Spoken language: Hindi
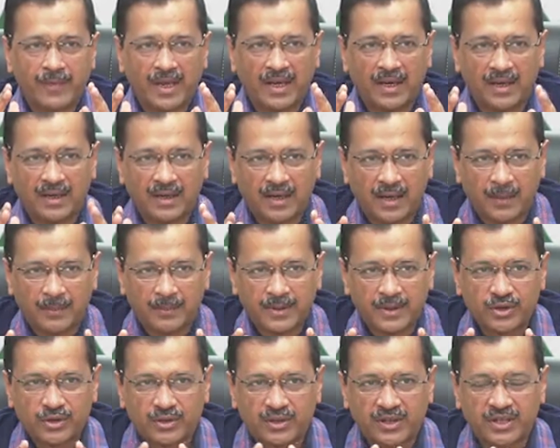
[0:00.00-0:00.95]

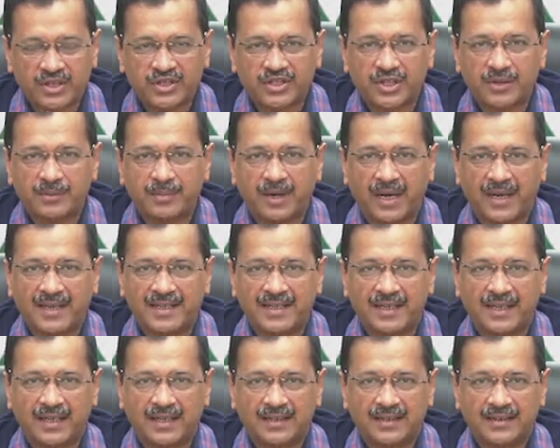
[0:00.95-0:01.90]
अपने जो क्रिश्चियन भाई
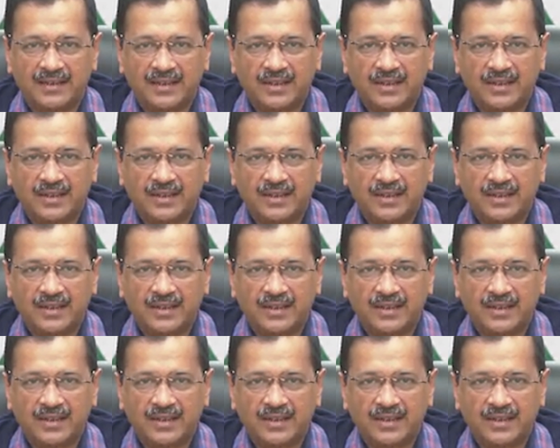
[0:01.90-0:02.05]
हैं